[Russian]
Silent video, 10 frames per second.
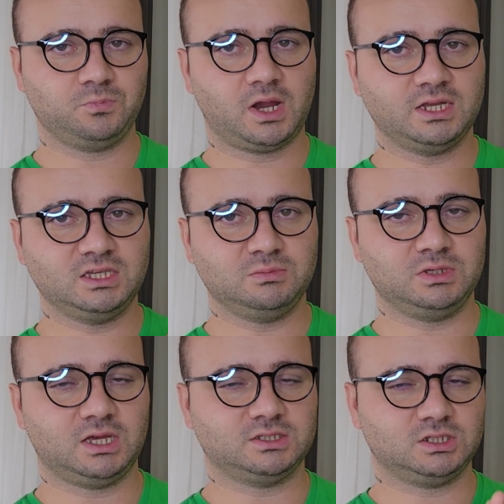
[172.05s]
Они
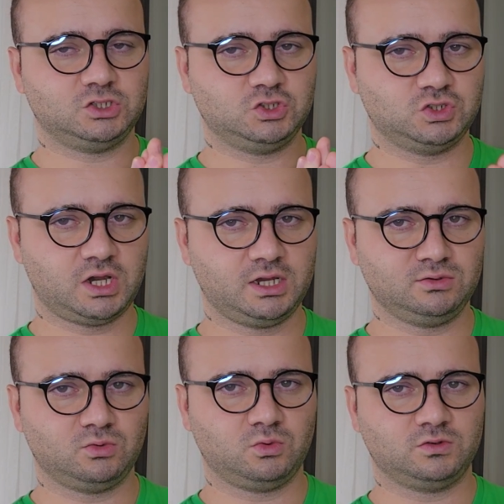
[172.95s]
меня
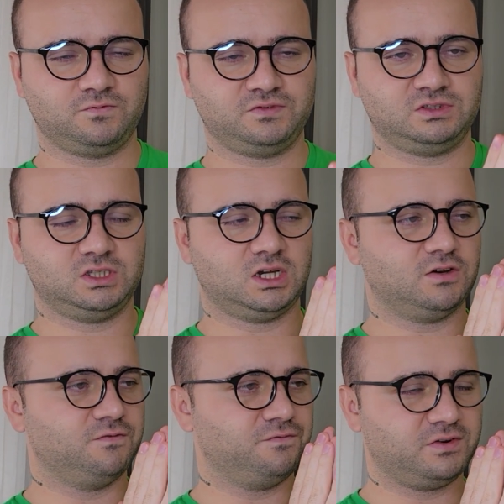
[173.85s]
защищают от
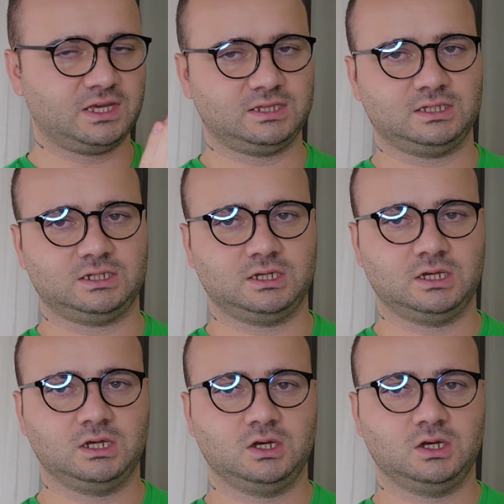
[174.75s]
всех вредных